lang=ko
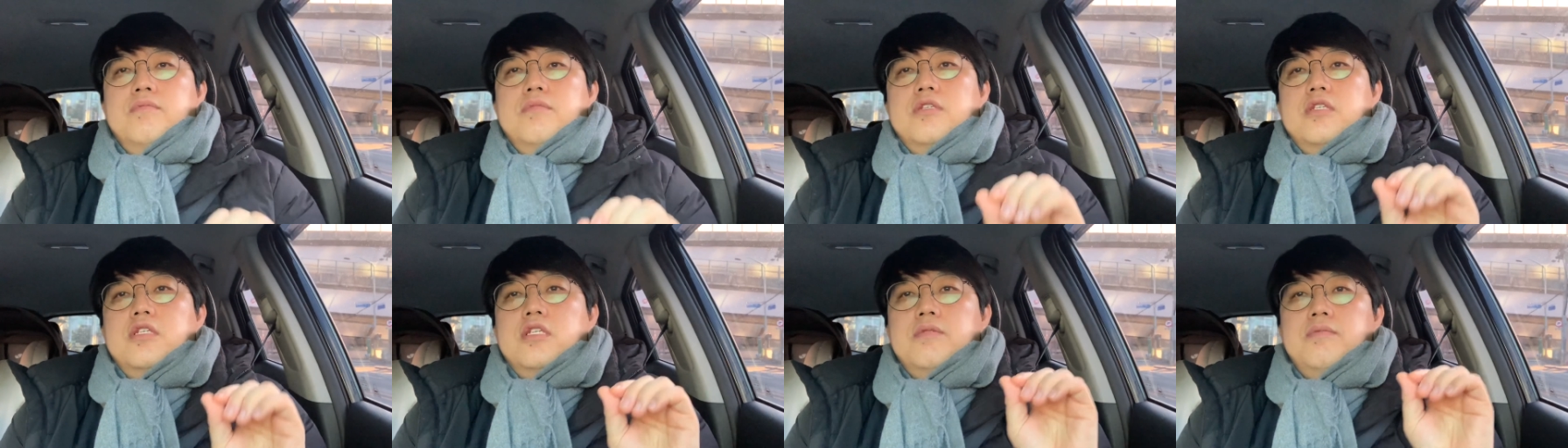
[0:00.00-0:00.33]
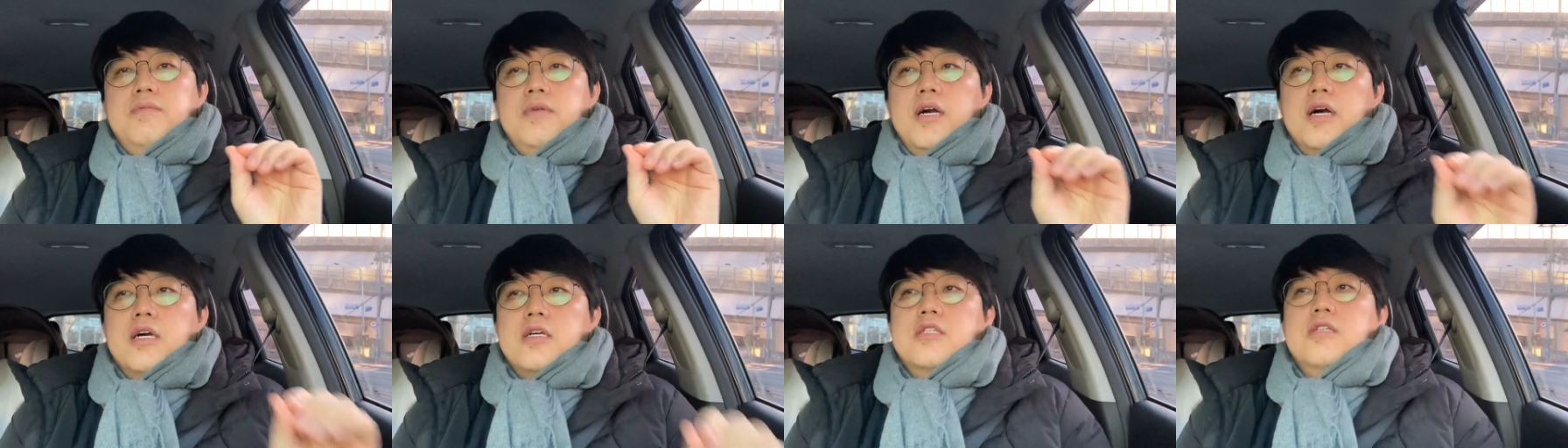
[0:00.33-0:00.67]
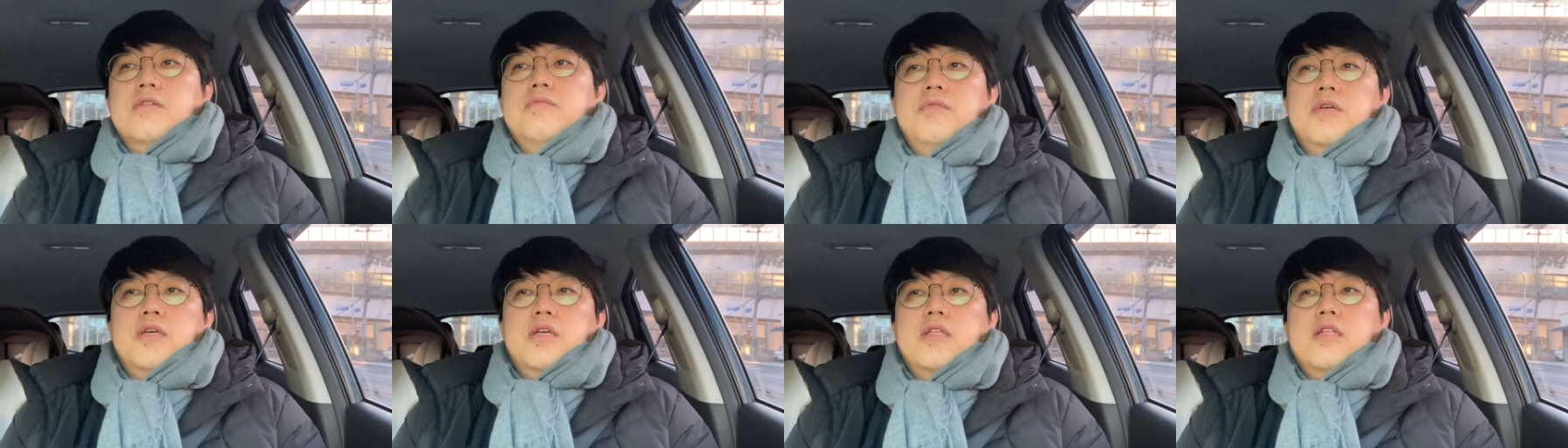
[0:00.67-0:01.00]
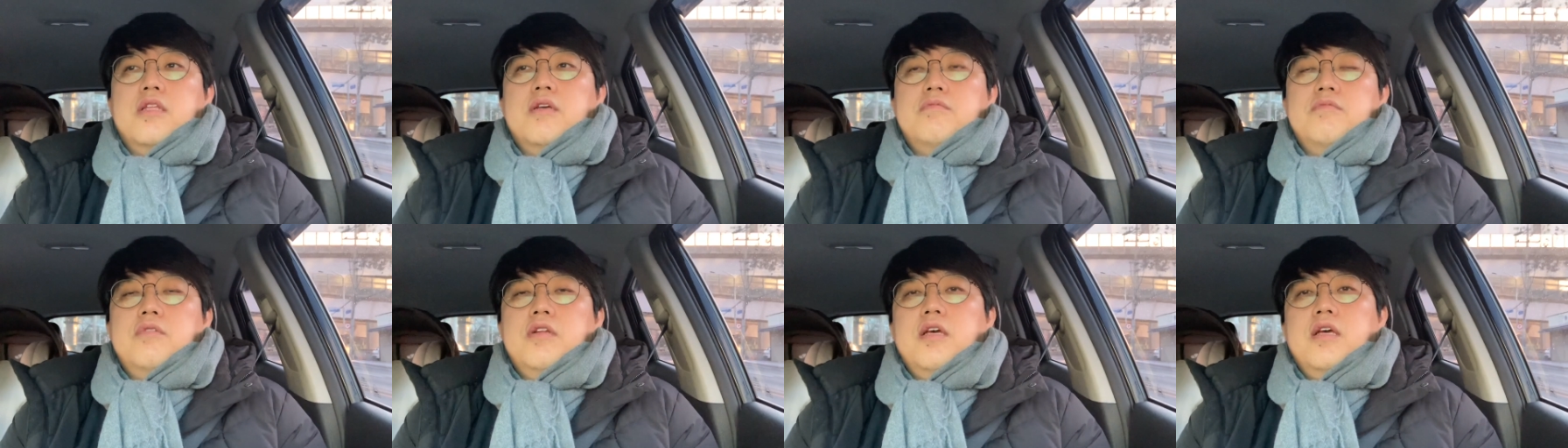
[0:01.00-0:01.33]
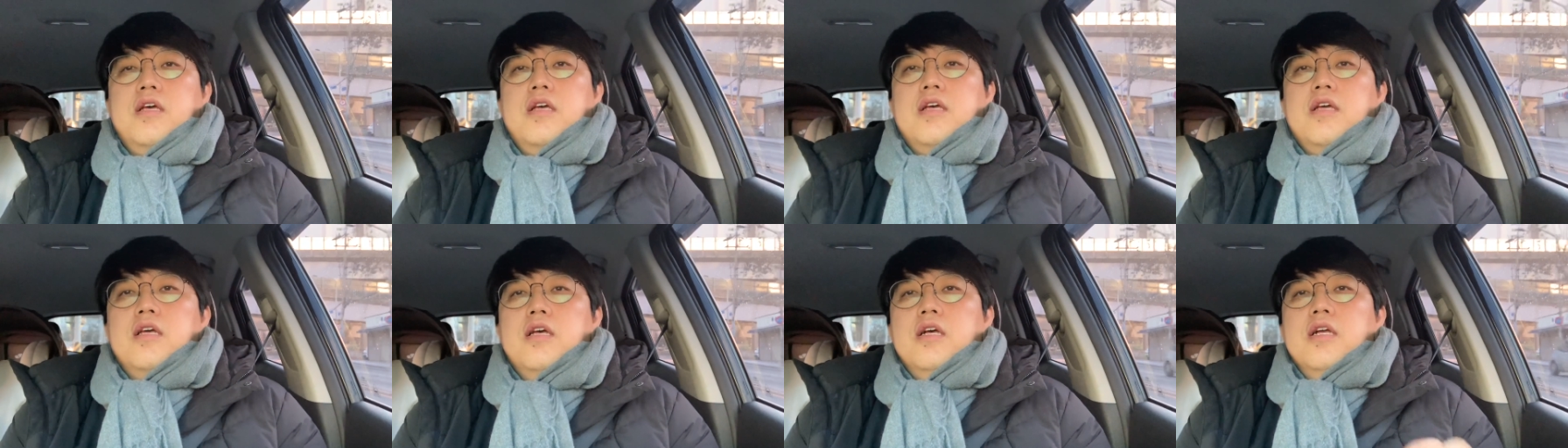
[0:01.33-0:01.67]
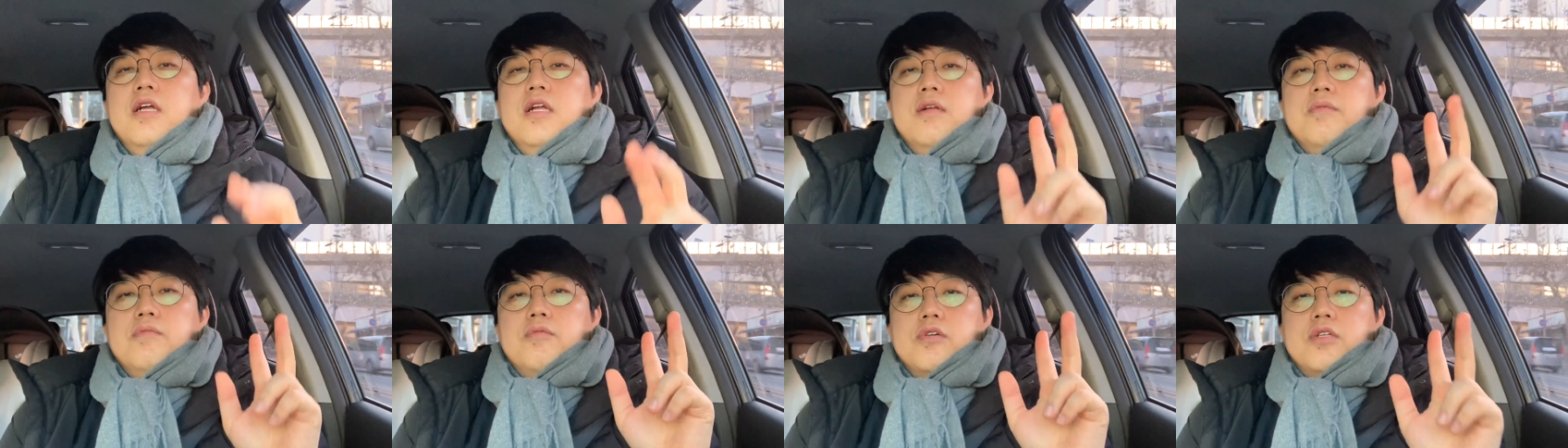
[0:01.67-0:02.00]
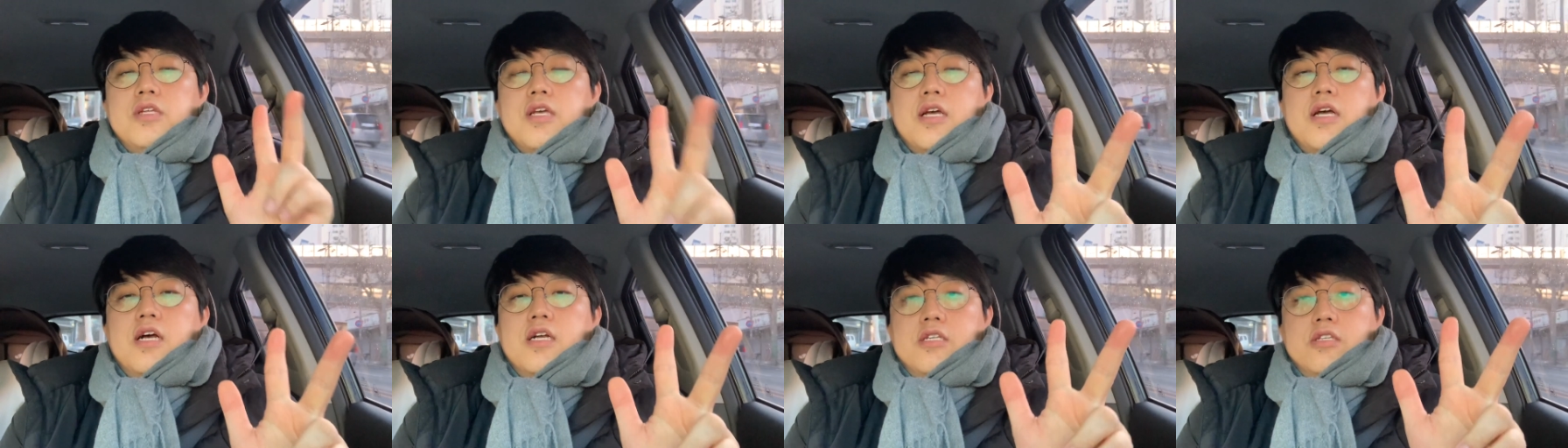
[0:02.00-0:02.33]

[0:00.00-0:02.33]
12학점이기 때문에 뭐 세,